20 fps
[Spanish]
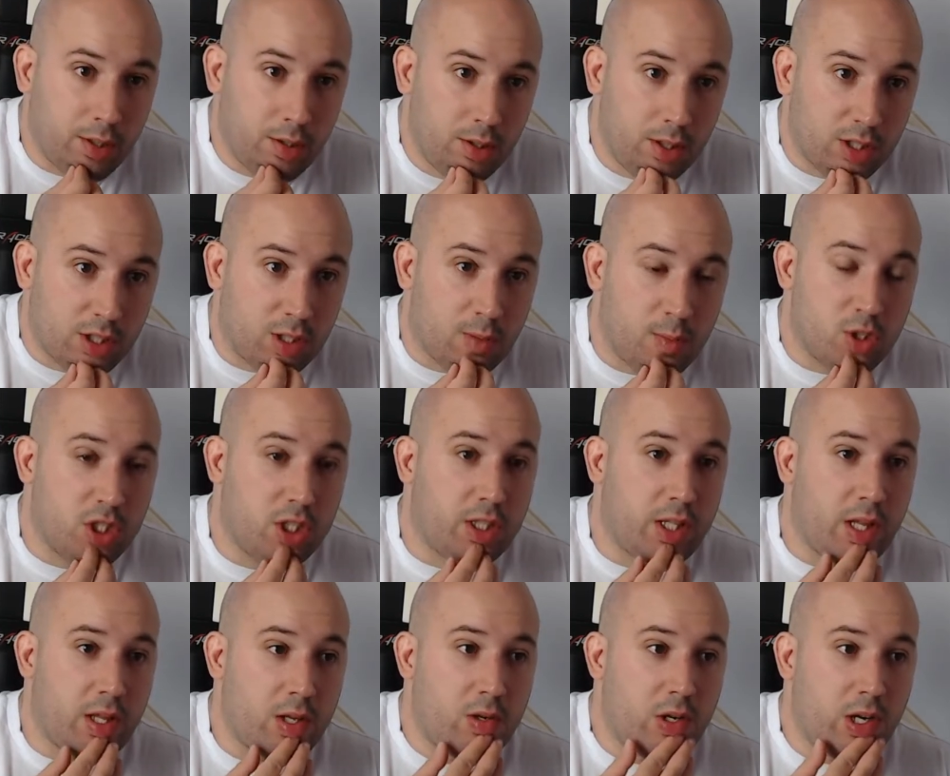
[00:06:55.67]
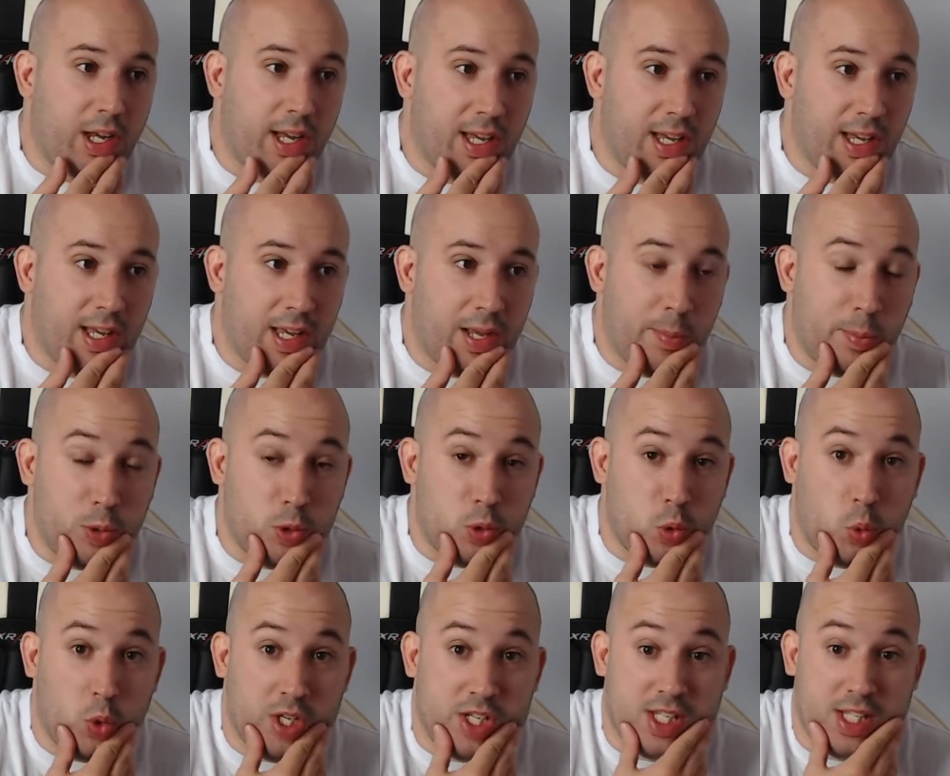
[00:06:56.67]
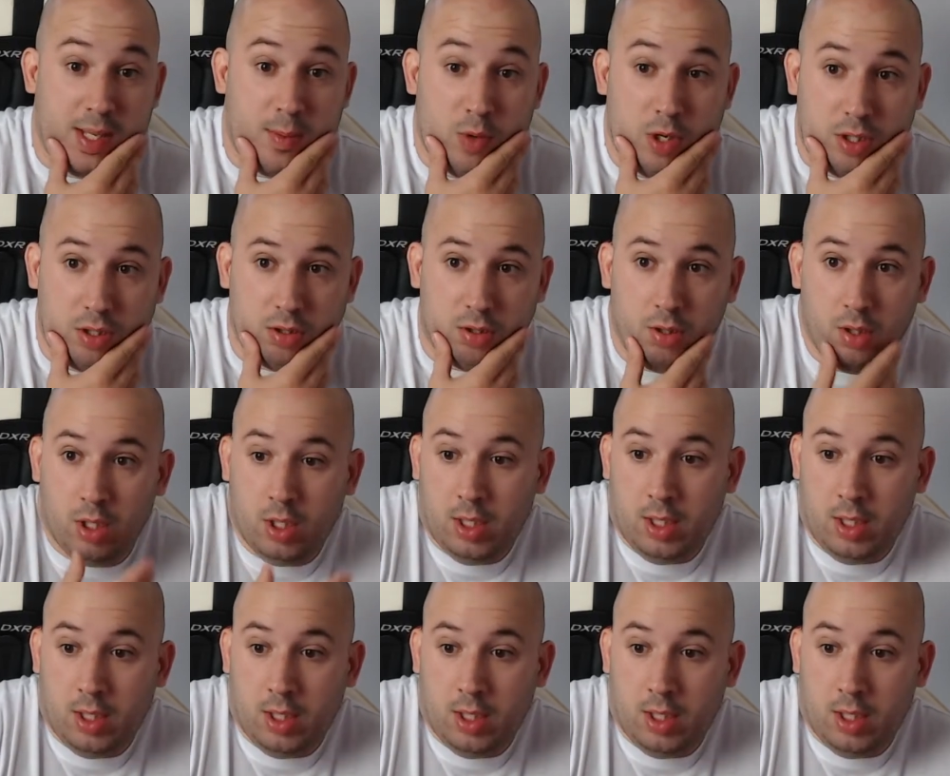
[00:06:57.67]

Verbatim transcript: Es como si te digo que Bruce Willis está muerto.